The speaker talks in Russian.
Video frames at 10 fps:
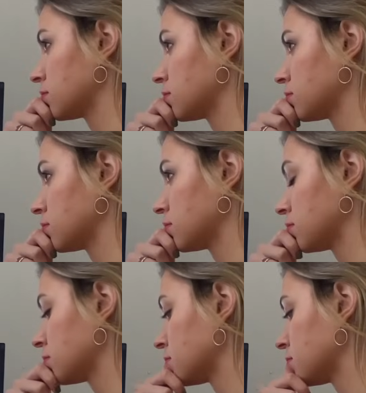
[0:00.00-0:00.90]
потому что есть
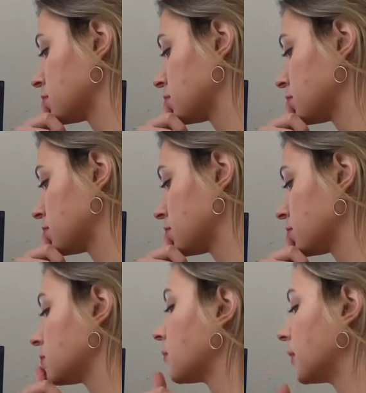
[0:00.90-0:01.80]
толщина наших
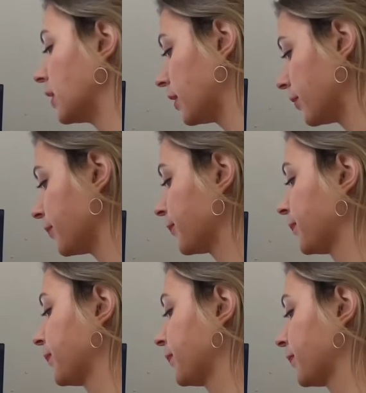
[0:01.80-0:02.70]
фасадов, да. и
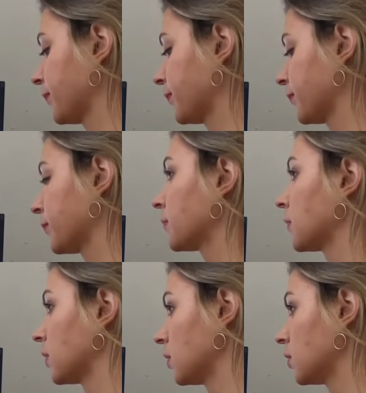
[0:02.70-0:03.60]
надо, чтобы у
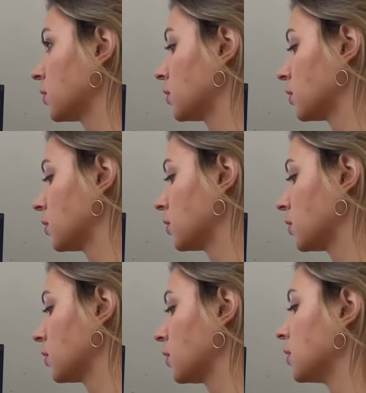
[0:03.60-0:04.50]
вас же она
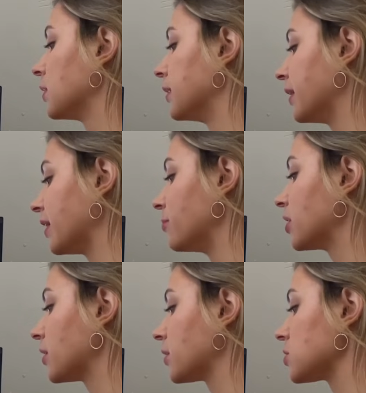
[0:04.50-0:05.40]
резная будет. Да, и мне
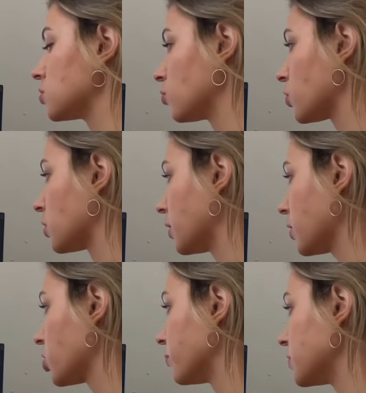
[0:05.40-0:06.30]
как раз нужно
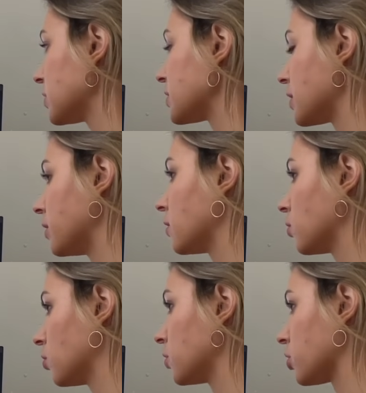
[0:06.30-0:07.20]
так, чтобы вы сказали,
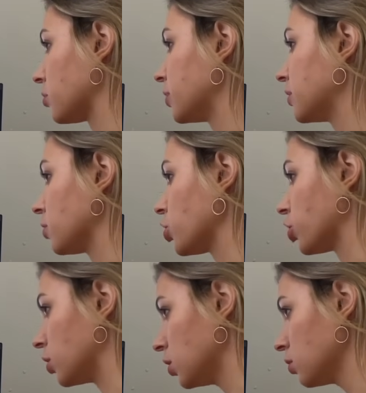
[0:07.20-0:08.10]
какой он должен быть
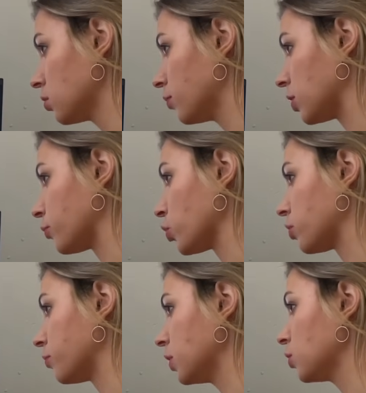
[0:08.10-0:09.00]
толщины, потому
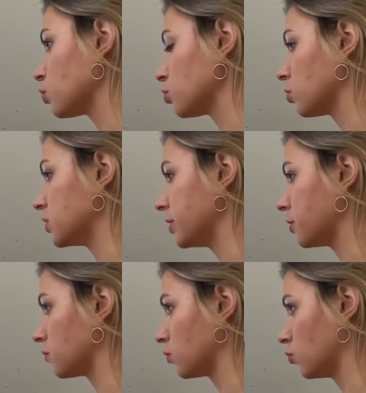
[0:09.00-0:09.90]
что мы кусок
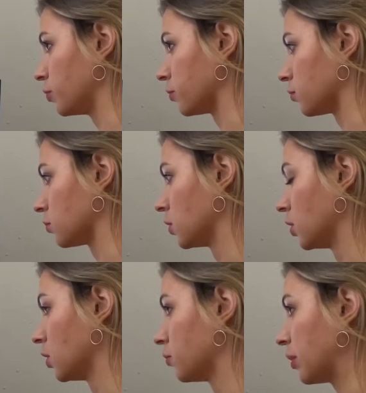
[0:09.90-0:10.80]
дерева купим.
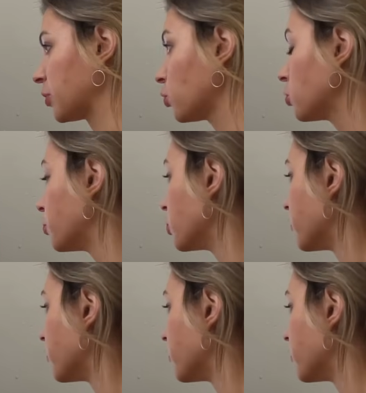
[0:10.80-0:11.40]
Сейчас. Подруга будет